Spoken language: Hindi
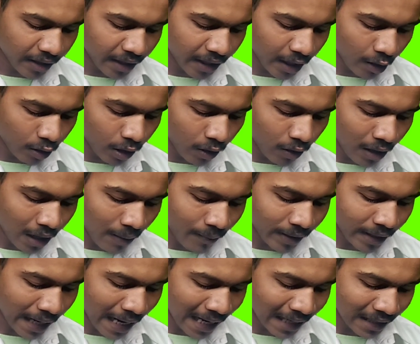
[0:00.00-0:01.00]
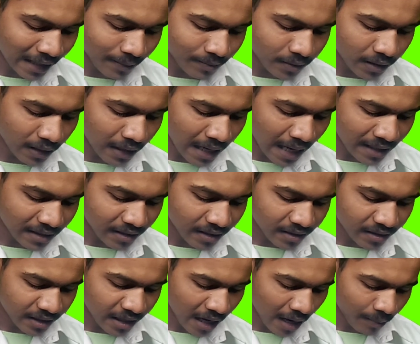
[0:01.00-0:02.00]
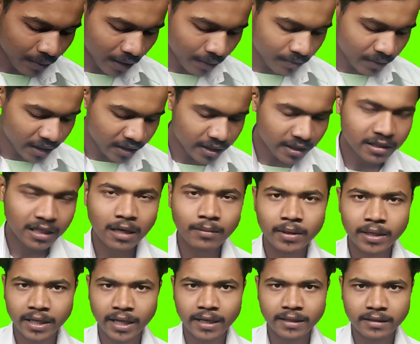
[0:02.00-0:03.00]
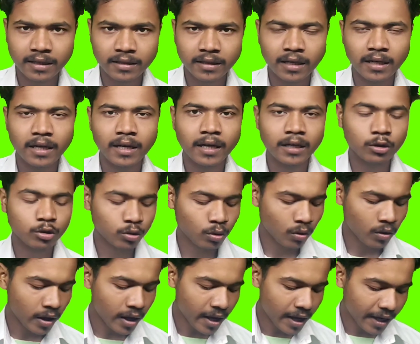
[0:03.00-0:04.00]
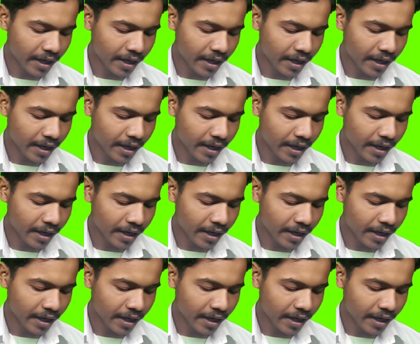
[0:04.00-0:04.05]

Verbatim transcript: क्रिएटिव कॉमन एट्रेप्सिल लाइसेंस यहाँ पर हम नीचे साइड में देख सकते हैं लिखा है दोस्तों